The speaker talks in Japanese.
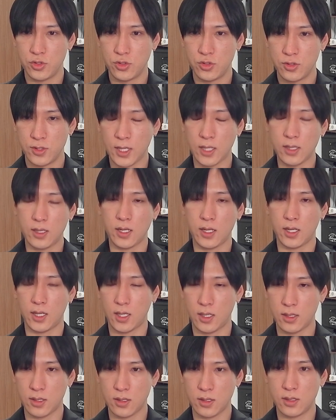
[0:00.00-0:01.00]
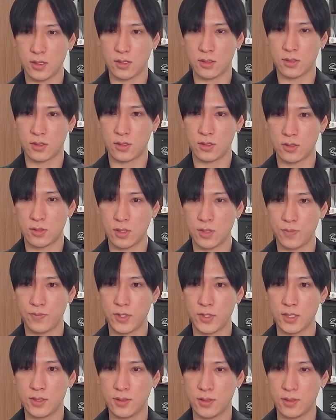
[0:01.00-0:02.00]
だったかなって気がする。それ
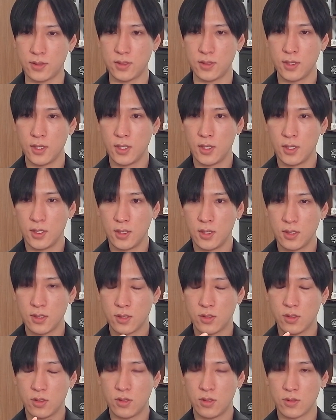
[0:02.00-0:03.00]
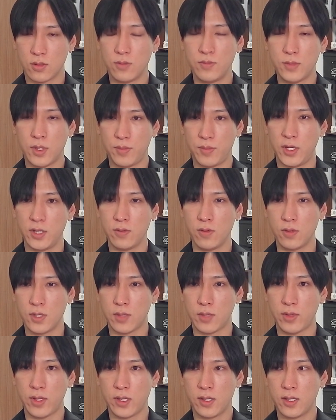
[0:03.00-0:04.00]
プラス、今日、今晩米国株
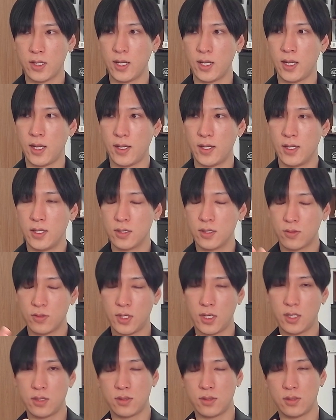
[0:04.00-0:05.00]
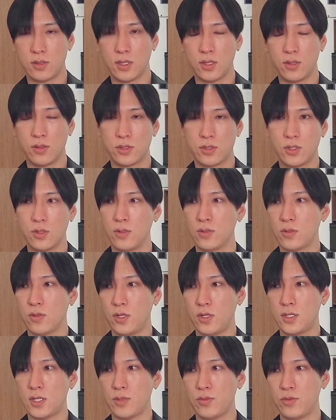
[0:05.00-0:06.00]
開くから、とりあえず、あの、ショート入れ
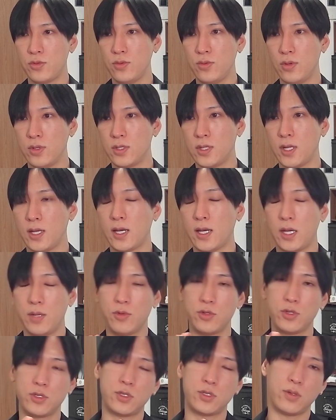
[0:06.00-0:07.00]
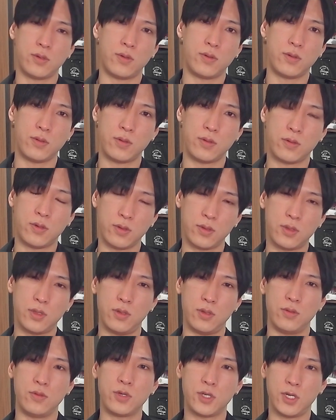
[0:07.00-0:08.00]
てた分を一旦買い戻しておこうとい
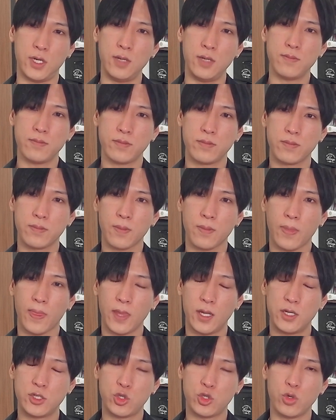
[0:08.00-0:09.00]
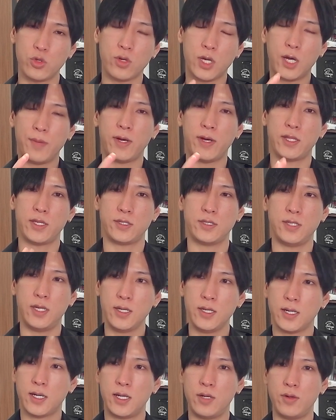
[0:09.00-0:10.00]
う動きショートカバーですね。
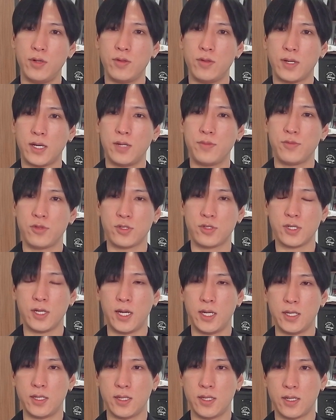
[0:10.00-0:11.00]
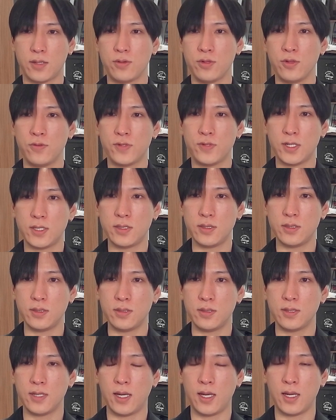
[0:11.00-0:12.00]
空売りの買い戻しが入った。この2つ
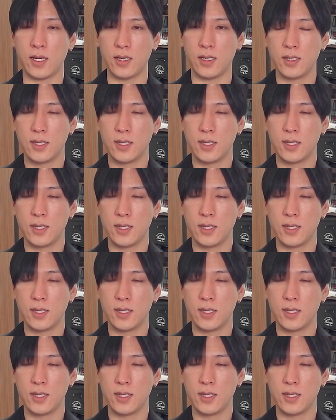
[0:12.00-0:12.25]
が、